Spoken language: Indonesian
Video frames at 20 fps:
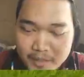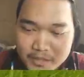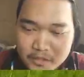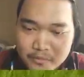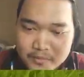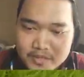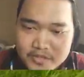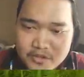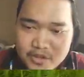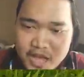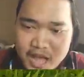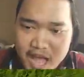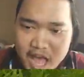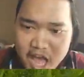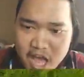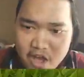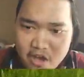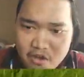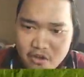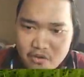platoma juga
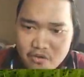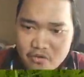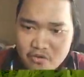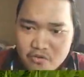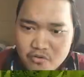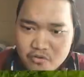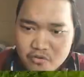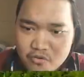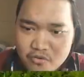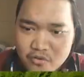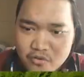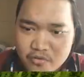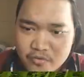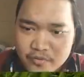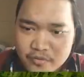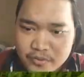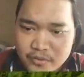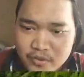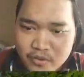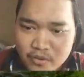au!
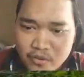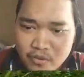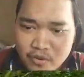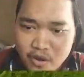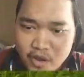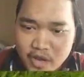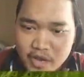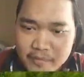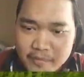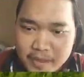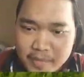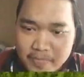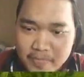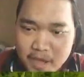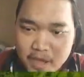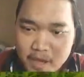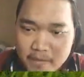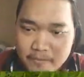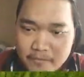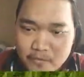Oke,
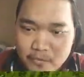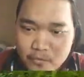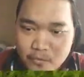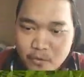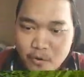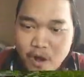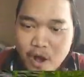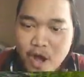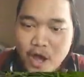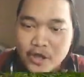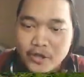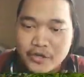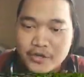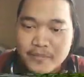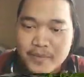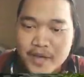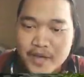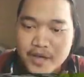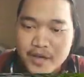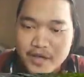mantap. Wah,
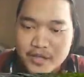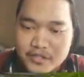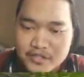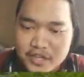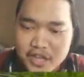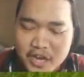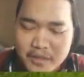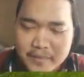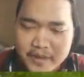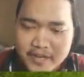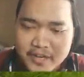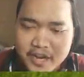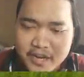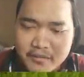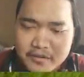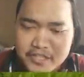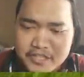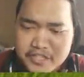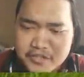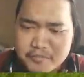ini mah segala
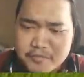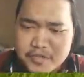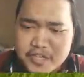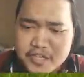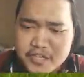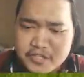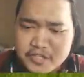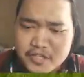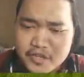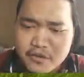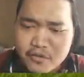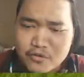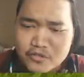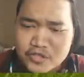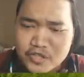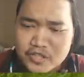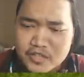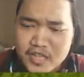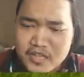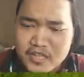medan easy peasy yang gue
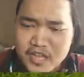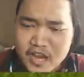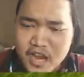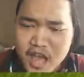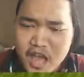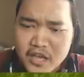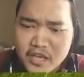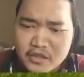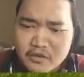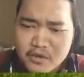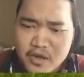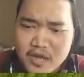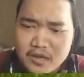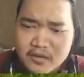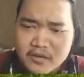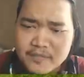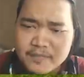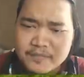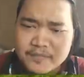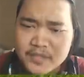usah ditanya lagi tuh
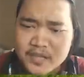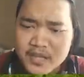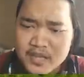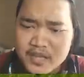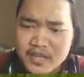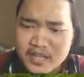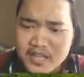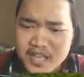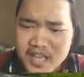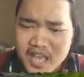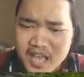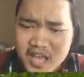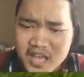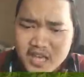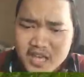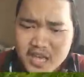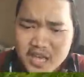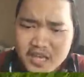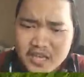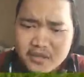kan.
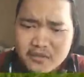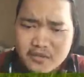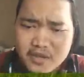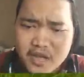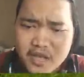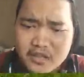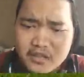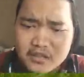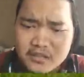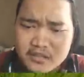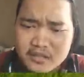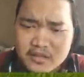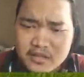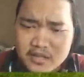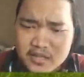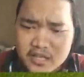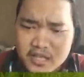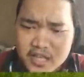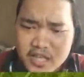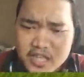GG gitu kan
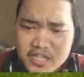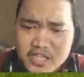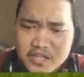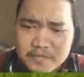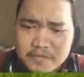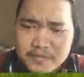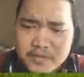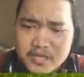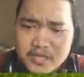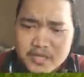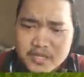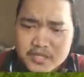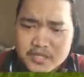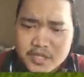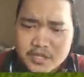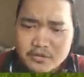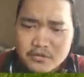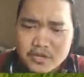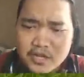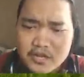easy
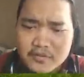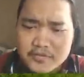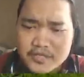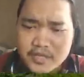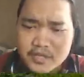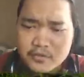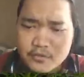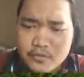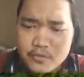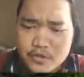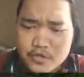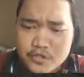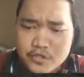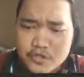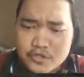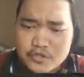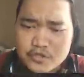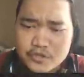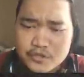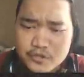peasy itu kalau misalnya wish
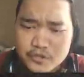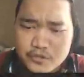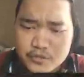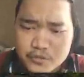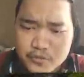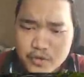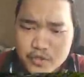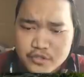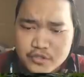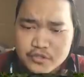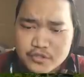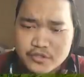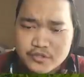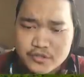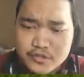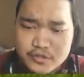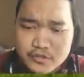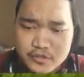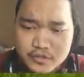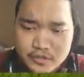wish
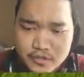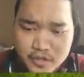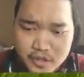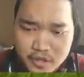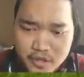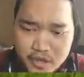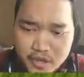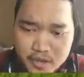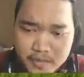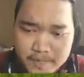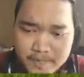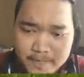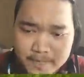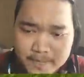GG